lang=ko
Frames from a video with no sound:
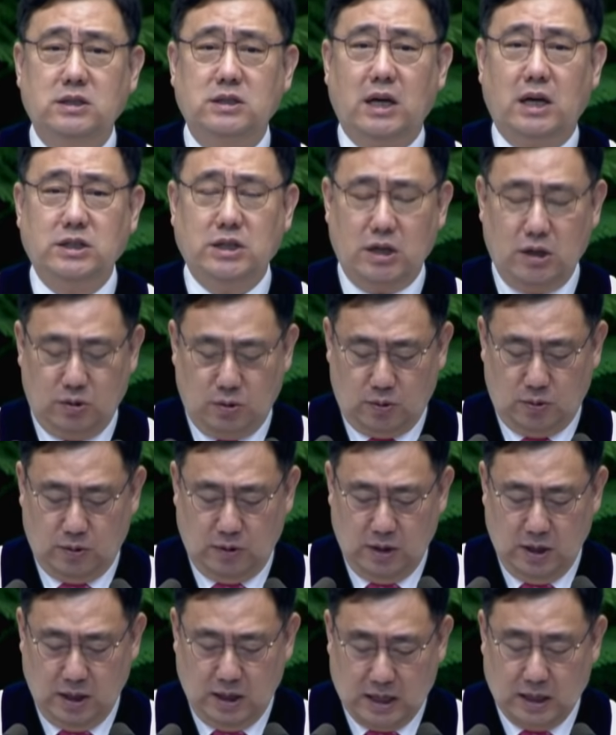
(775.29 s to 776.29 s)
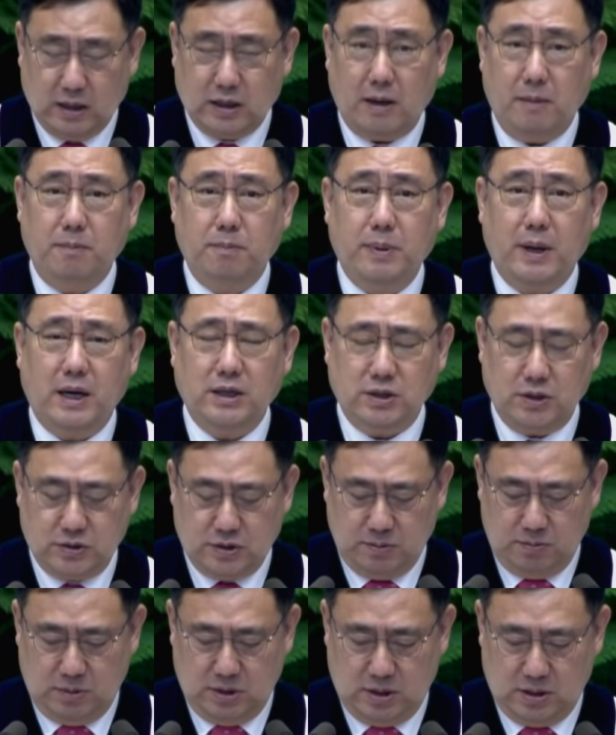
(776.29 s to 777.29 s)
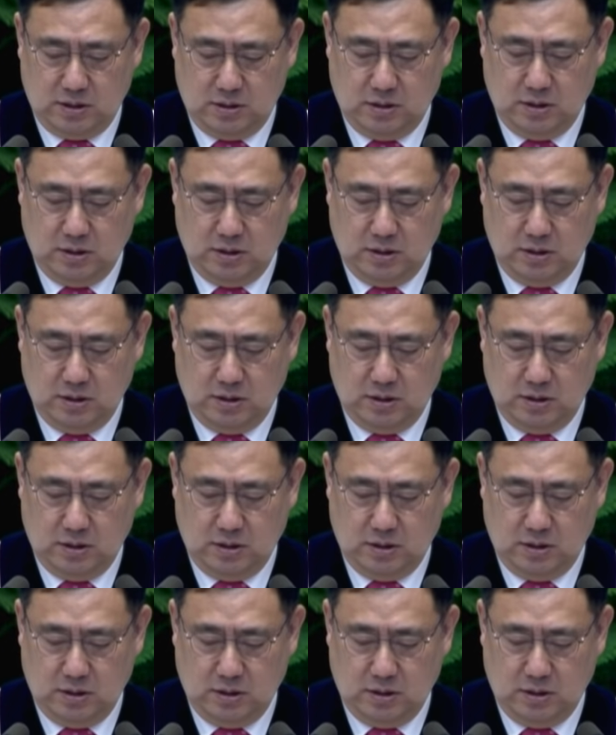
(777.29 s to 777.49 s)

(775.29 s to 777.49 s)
사실도 간파하셨습니다.